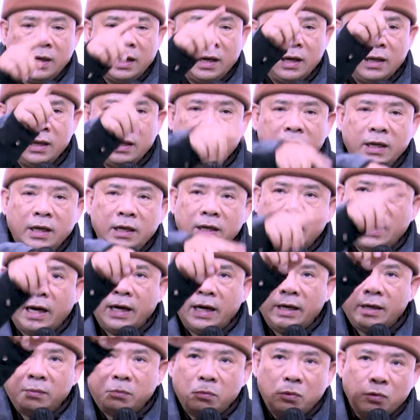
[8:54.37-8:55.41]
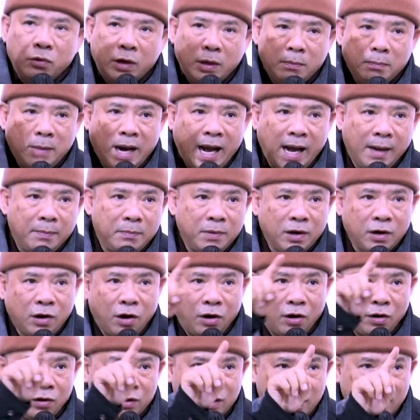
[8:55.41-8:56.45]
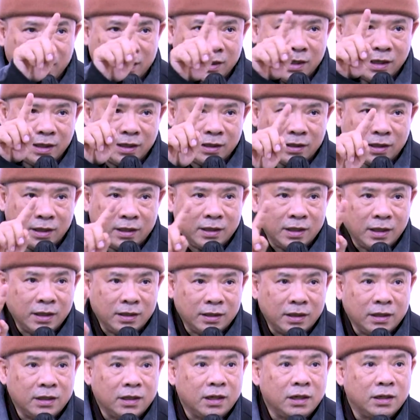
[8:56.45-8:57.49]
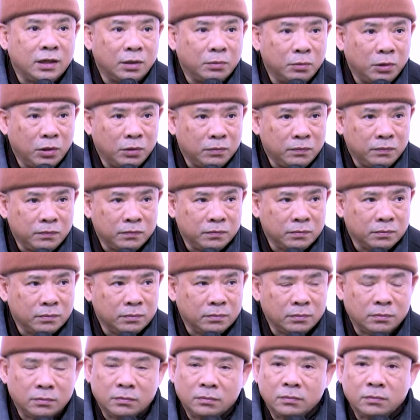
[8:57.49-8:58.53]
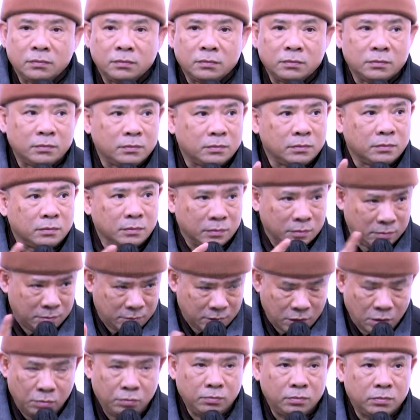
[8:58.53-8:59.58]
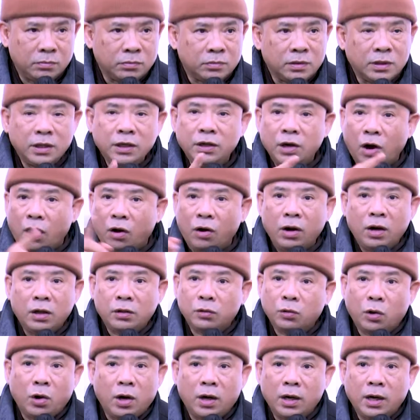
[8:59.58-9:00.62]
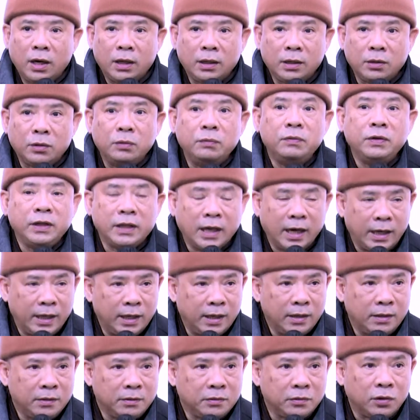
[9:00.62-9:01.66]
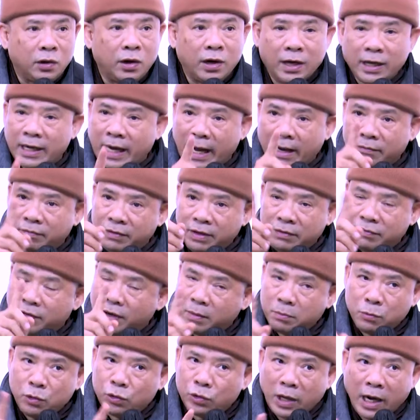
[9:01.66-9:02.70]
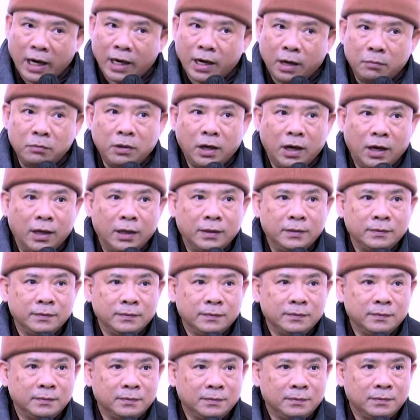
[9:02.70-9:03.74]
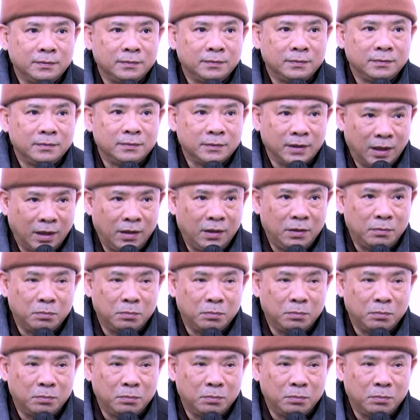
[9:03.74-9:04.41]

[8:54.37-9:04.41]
nhìn thấy trong một cái bảng mà có từng chữ, từng chữ, từng chữ, đúng không? Đúng, thì đó là toàn là quý vị thấy đó, toàn là các vị Phật Bồ Tát không à. Đó,